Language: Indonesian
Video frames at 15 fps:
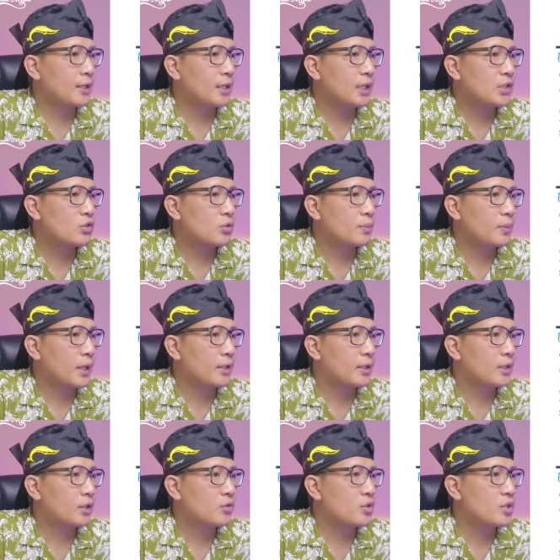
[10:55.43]
tidak sopan.
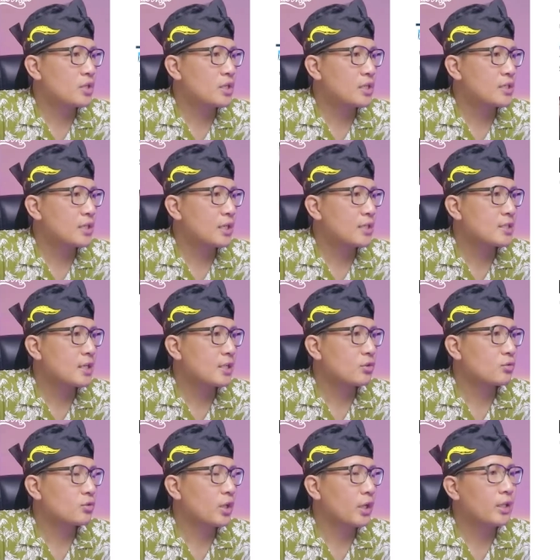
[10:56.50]
Indonesia salah
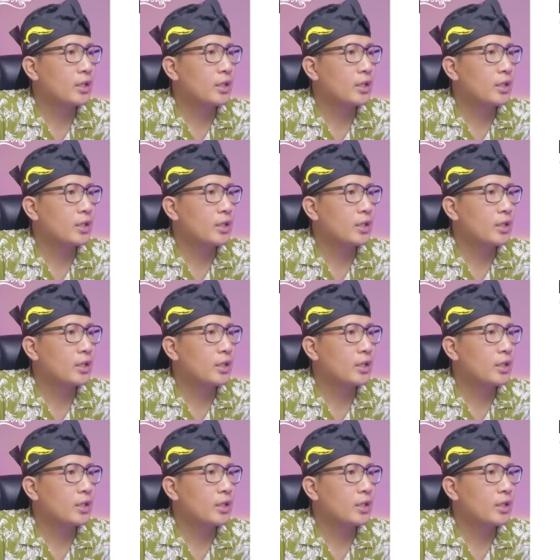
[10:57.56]
satunya.